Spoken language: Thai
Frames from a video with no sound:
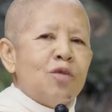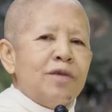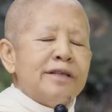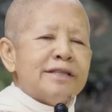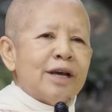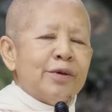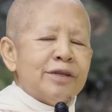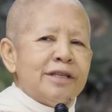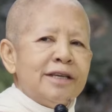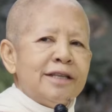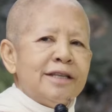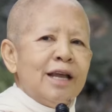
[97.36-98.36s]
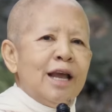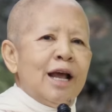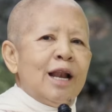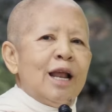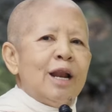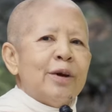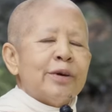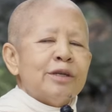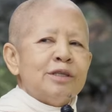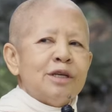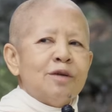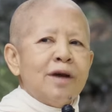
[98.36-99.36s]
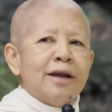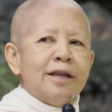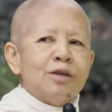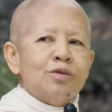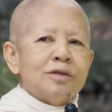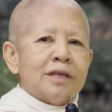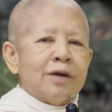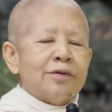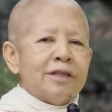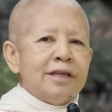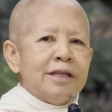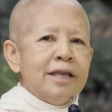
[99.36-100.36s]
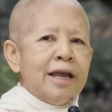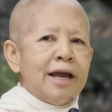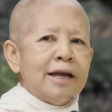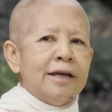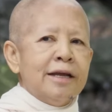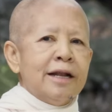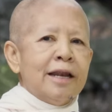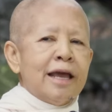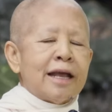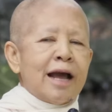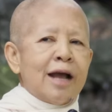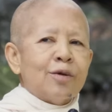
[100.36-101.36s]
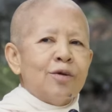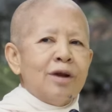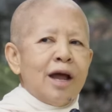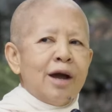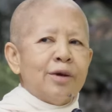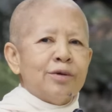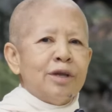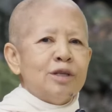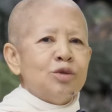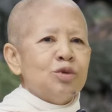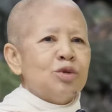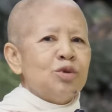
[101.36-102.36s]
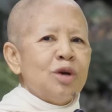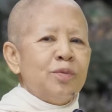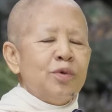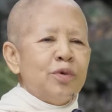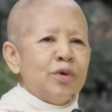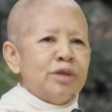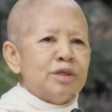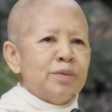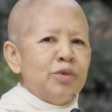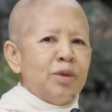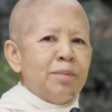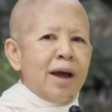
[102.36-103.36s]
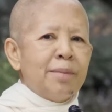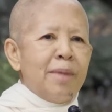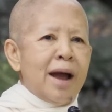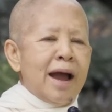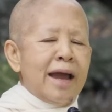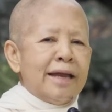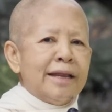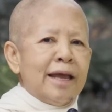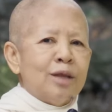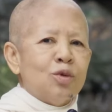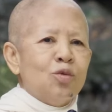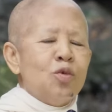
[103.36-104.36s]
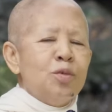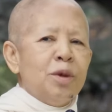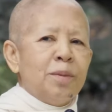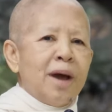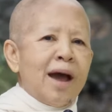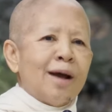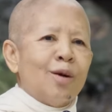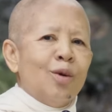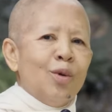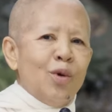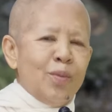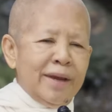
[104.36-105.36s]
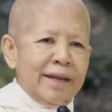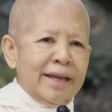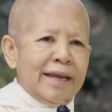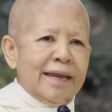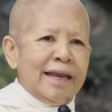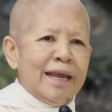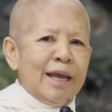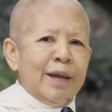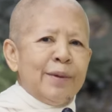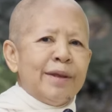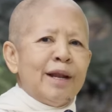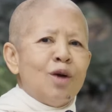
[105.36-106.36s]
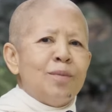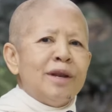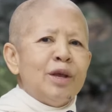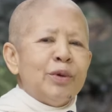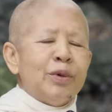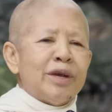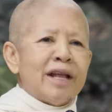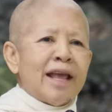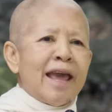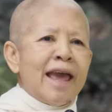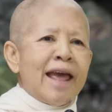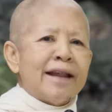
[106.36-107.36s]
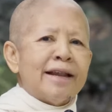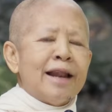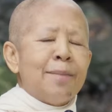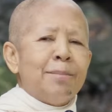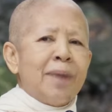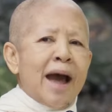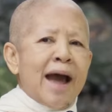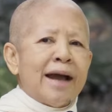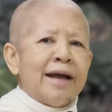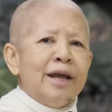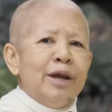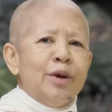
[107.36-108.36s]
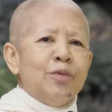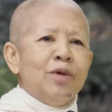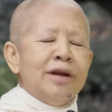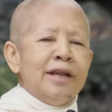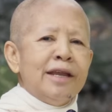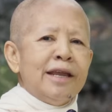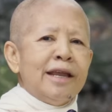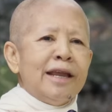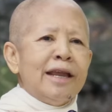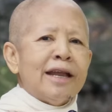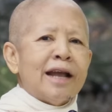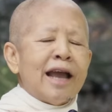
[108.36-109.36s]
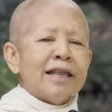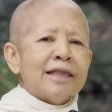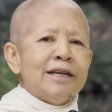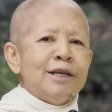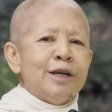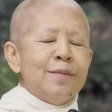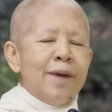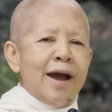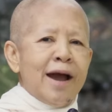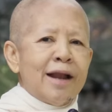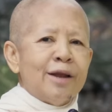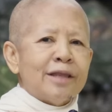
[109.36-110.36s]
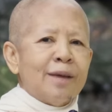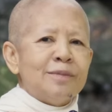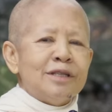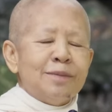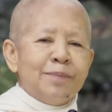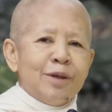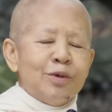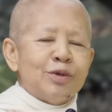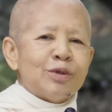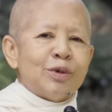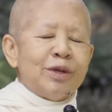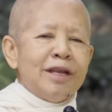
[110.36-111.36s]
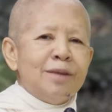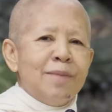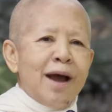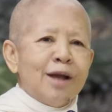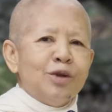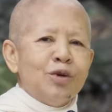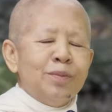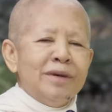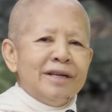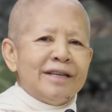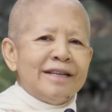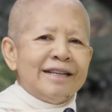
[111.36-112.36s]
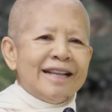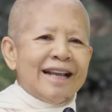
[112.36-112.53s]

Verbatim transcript: ของวันเสาร์อาทิตย์และเราก็เชื่อว่าในทุกเสาร์อาทิตย์เนี่ยรายการของเราได้ฉุดช่วยผู้คนจำนวนมากมายในทุกภูมิภาคของโลกใบนี้งั้นเราไม่ได้คุยกันแค่ลำพังวันนี้ใครตื่นขึ้นมาแล้วทำจิตเป็นกุศลดีบ้างยกมือขึ้น